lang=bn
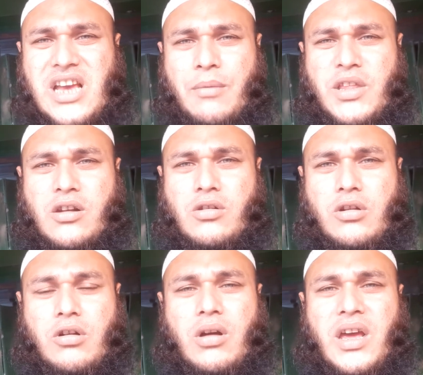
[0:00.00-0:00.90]
কাছে আবেদন
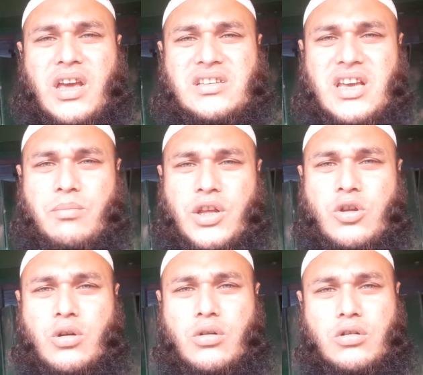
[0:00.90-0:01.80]
রইলো এই যে
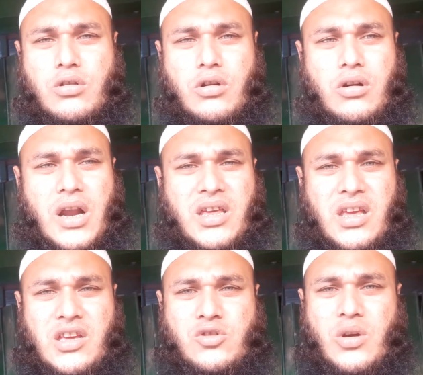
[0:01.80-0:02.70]
বিতর্গত আর
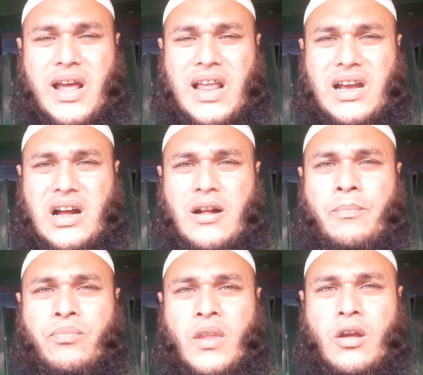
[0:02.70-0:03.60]
কি কিছু এলাকা
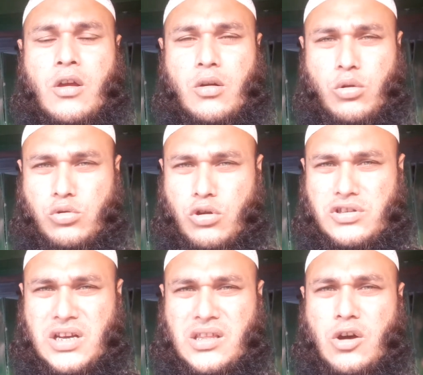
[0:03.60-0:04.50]
উত্তর
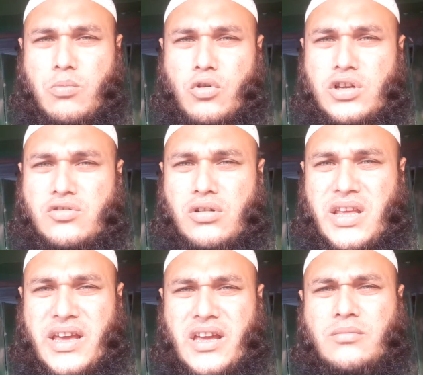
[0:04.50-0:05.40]
চাঁদগাঁও বোর্ড স্কুল
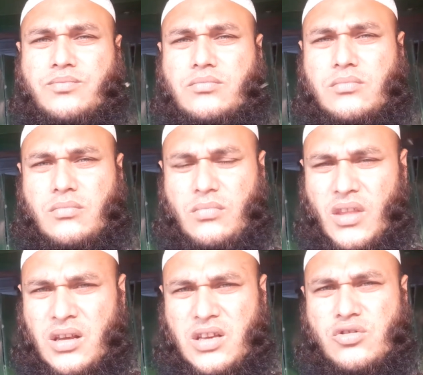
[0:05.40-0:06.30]
থেকে
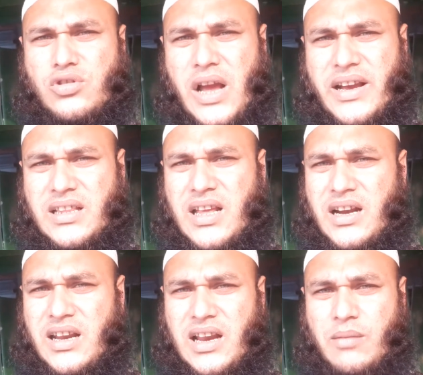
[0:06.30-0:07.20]
কিছু
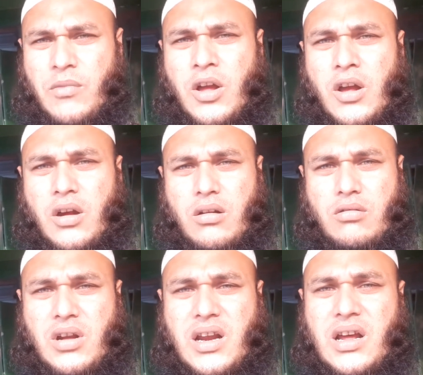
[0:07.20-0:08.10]
সাক্ষাৎকার নিলাম
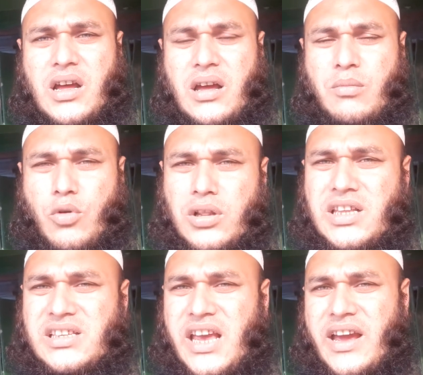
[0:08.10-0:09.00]
ওনারা
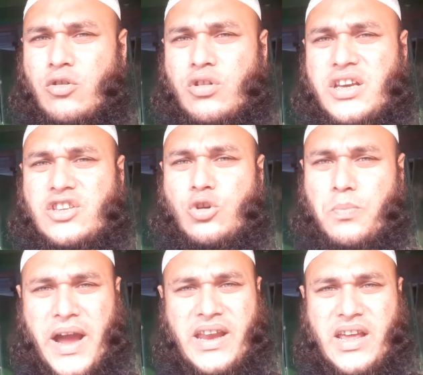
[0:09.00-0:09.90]
বলতেছে এখনও কিছু
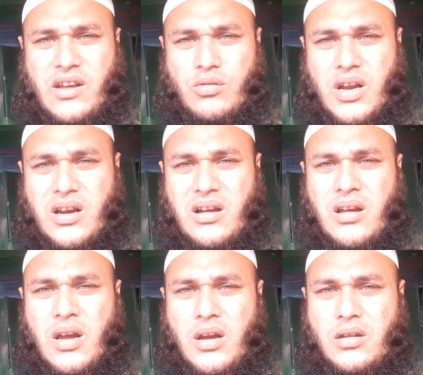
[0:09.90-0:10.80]
পায় নাই ওনারা
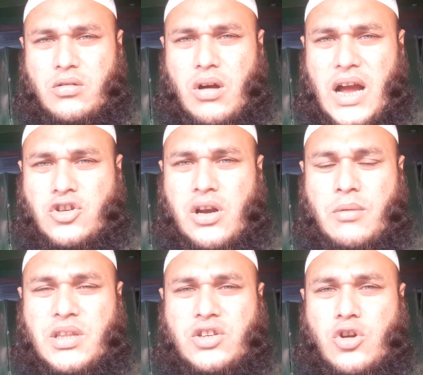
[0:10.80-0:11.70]
তো আসলে
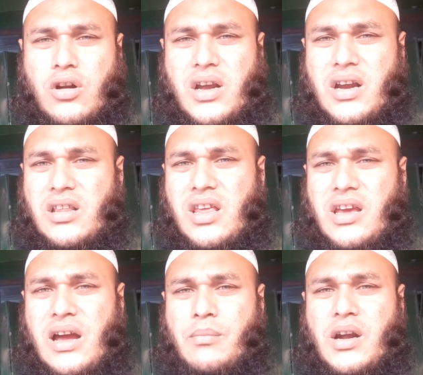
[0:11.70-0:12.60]
আমাদের সরকার
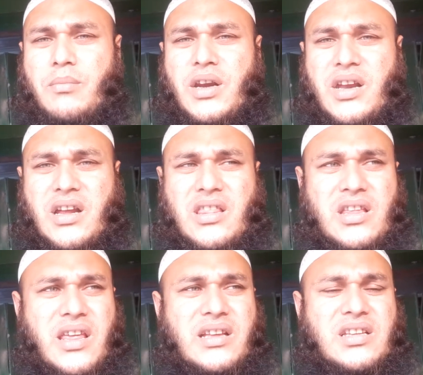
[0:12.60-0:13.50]
থেকে আমরা
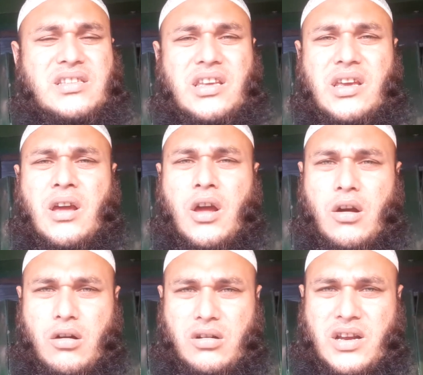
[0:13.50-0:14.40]
মিডিয়াতে দেখতেছি
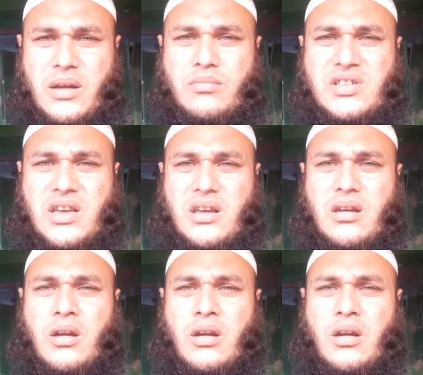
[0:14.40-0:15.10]
অল টাইম যে